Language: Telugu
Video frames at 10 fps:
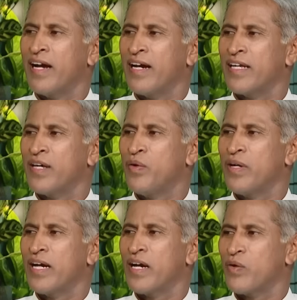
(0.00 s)
గంటకి
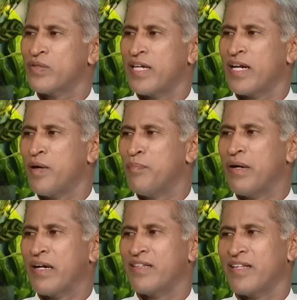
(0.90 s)
రెండు గంటలకు ఒకసారి కప్పు
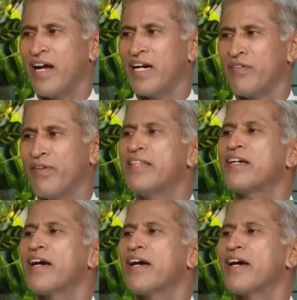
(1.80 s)
అట్లా త్రాగటం అనేది